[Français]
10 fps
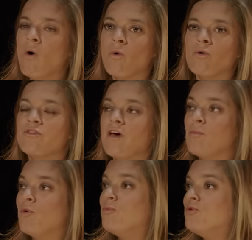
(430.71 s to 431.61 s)
on
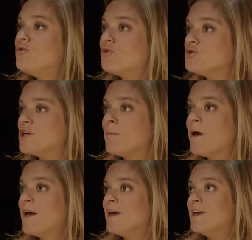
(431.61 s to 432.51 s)
s'aime plus que
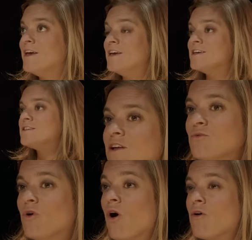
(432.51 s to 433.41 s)
jamais et ça
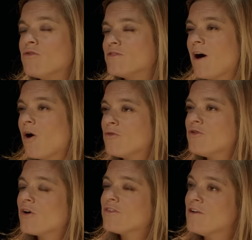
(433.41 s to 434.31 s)
nous ça
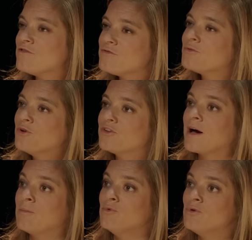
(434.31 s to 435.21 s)
renforce à fond
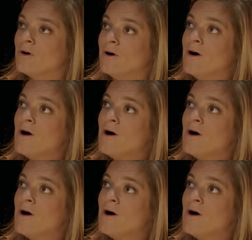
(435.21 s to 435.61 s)
notre amour.